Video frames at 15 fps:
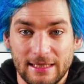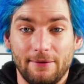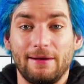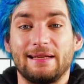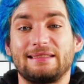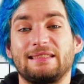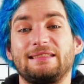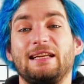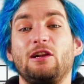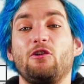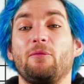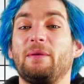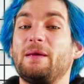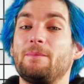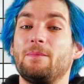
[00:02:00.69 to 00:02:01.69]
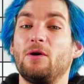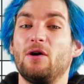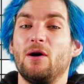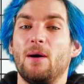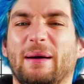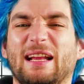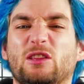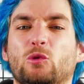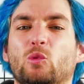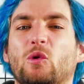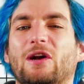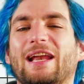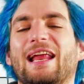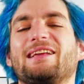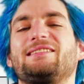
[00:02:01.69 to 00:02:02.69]
deberás hacer lo mismo para tu
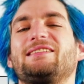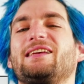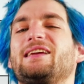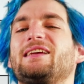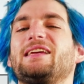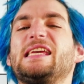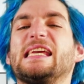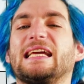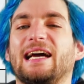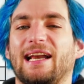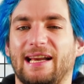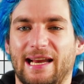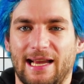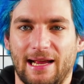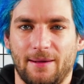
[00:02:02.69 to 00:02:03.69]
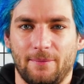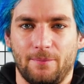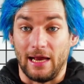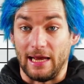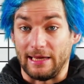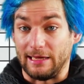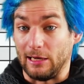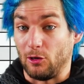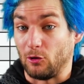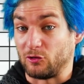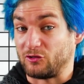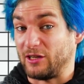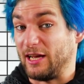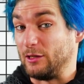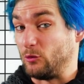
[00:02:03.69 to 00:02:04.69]
clase y carrera,
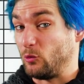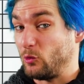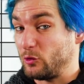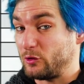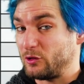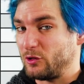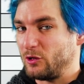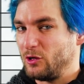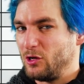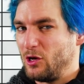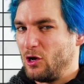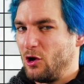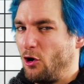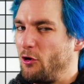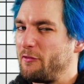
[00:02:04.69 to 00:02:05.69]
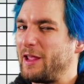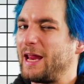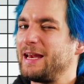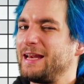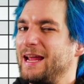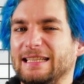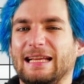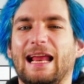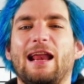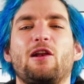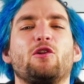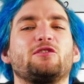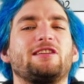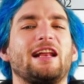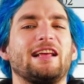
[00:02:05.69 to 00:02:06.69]
elegirlos a tu gusto o bien
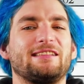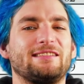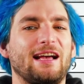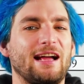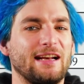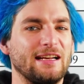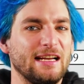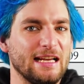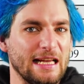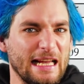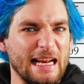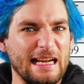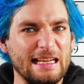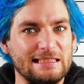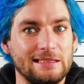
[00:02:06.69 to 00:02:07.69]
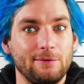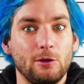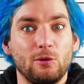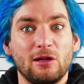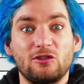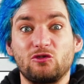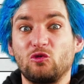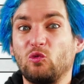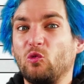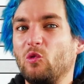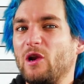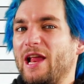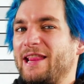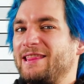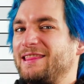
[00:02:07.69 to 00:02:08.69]
tirarlos al azar y recibir una
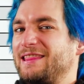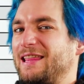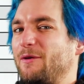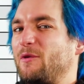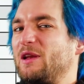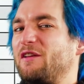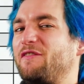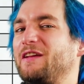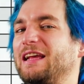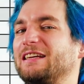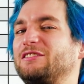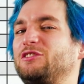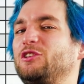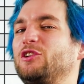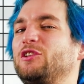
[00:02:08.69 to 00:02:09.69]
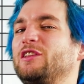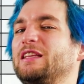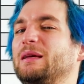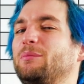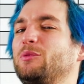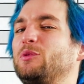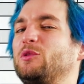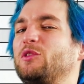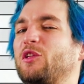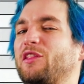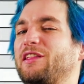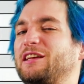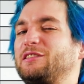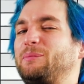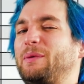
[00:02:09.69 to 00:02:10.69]
suculenta bonificación de
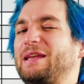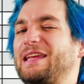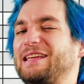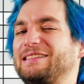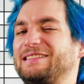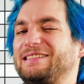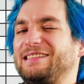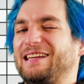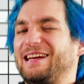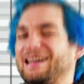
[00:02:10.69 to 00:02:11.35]
puntos de experiencia.